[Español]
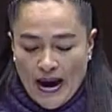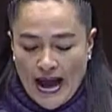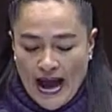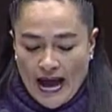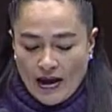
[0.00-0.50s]

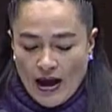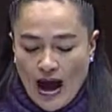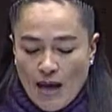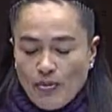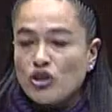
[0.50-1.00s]
para
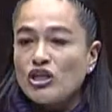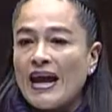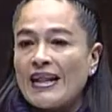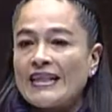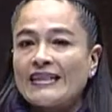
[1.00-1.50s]

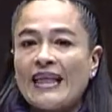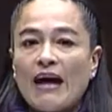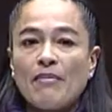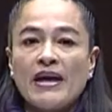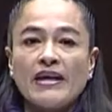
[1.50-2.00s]
apoyar el
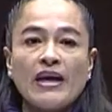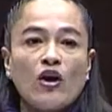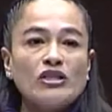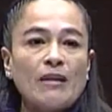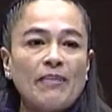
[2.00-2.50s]
dictamen
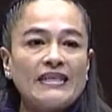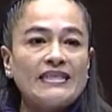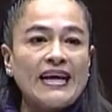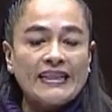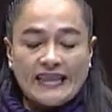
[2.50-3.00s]
que hoy se
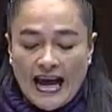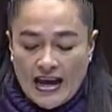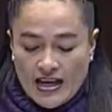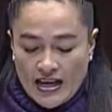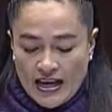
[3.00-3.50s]

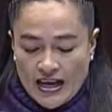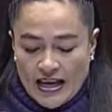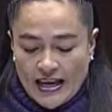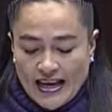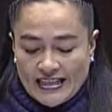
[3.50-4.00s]
presenta,
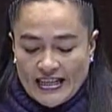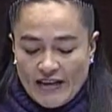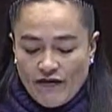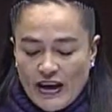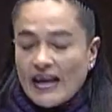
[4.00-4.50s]
que
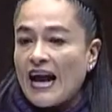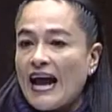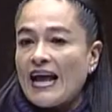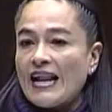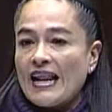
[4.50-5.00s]

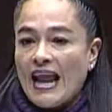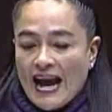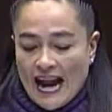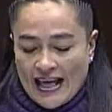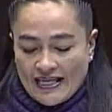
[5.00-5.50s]
significa
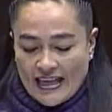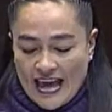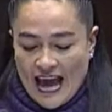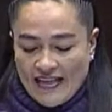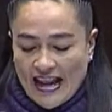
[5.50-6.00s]
la
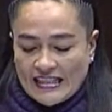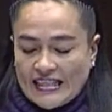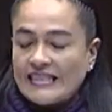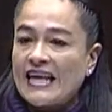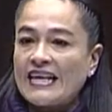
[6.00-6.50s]
garantía de la
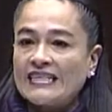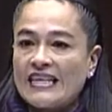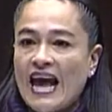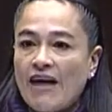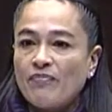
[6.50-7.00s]

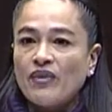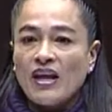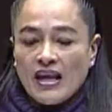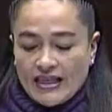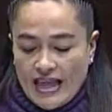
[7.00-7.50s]
existencia
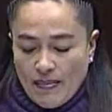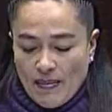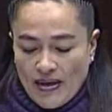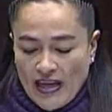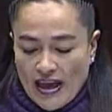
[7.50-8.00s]
de
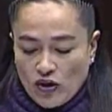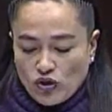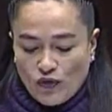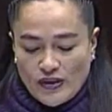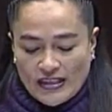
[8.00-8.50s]

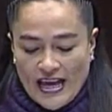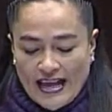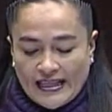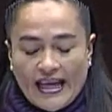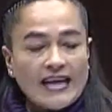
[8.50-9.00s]
bebederos
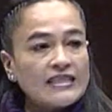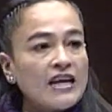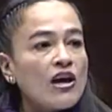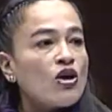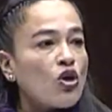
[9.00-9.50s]
suficientes
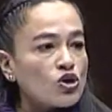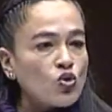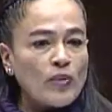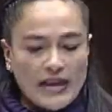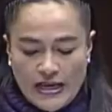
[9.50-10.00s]

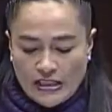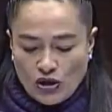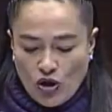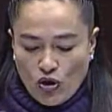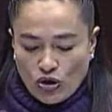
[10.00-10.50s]
con
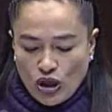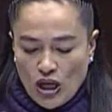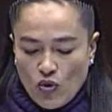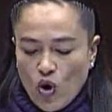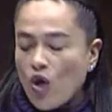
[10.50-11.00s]
suministro
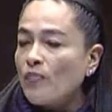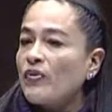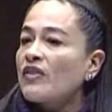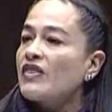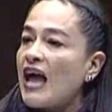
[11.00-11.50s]
continuo
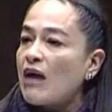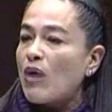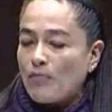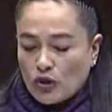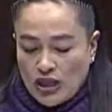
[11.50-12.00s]
de
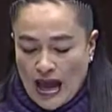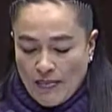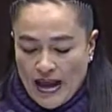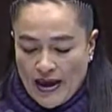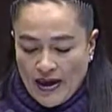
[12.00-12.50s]
agua
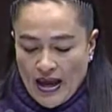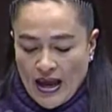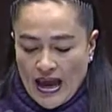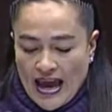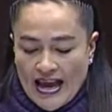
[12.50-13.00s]
potable
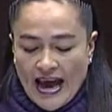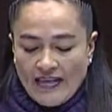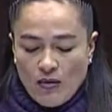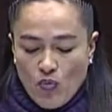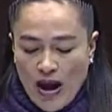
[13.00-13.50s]
en
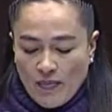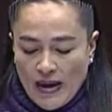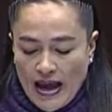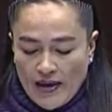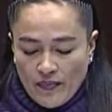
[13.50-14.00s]
cada
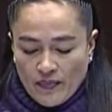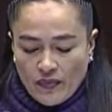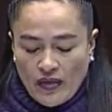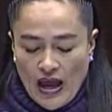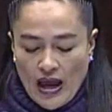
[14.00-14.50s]
inmueble
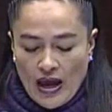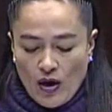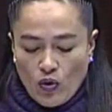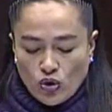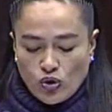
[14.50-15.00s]

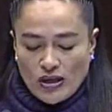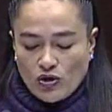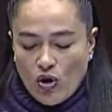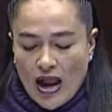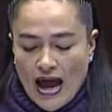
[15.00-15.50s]
de uso
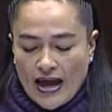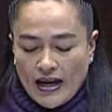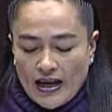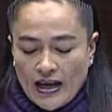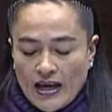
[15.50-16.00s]

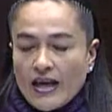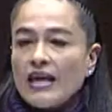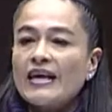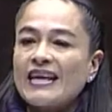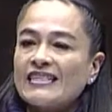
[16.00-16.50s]
escolar
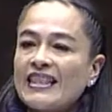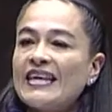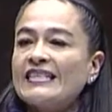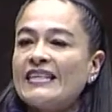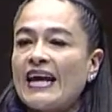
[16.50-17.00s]
y que se
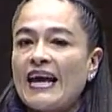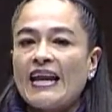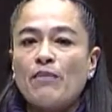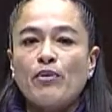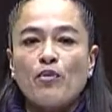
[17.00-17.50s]

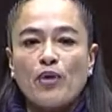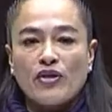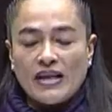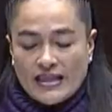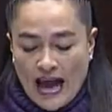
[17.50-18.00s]
dice en el
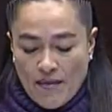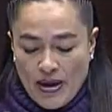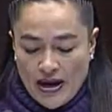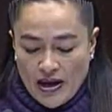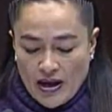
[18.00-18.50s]
propio
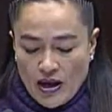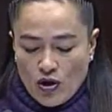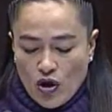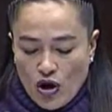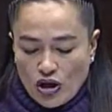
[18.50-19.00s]
dictamen
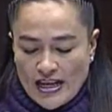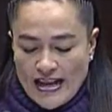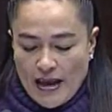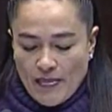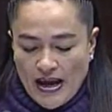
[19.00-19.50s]
con los
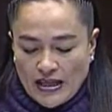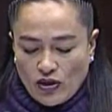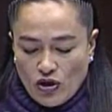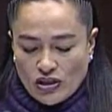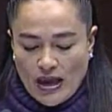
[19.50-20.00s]

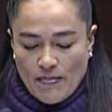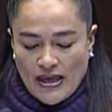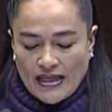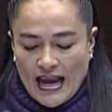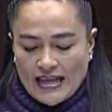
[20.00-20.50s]
lineamientos que
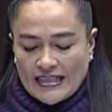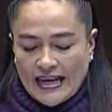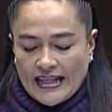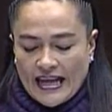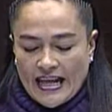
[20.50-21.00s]
emita la
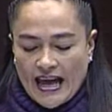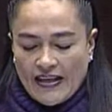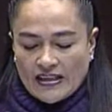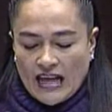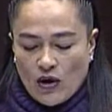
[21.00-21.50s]

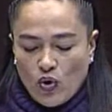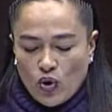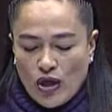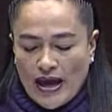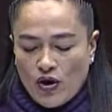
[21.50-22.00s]
Secretaría de
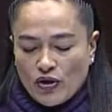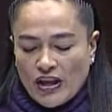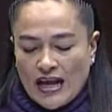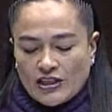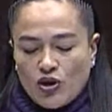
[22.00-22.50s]
Salud en
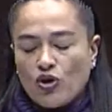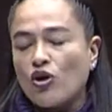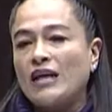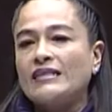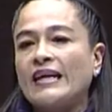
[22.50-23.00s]

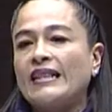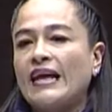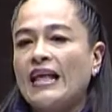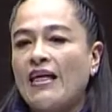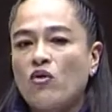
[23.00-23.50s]
coordinación con la
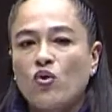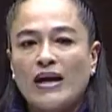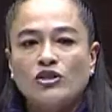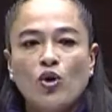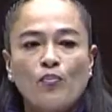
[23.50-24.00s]
Secretaría de
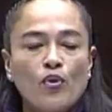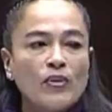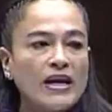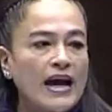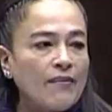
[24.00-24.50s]
Educación
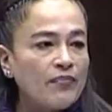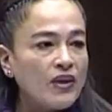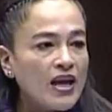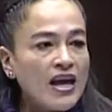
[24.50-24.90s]
Pública.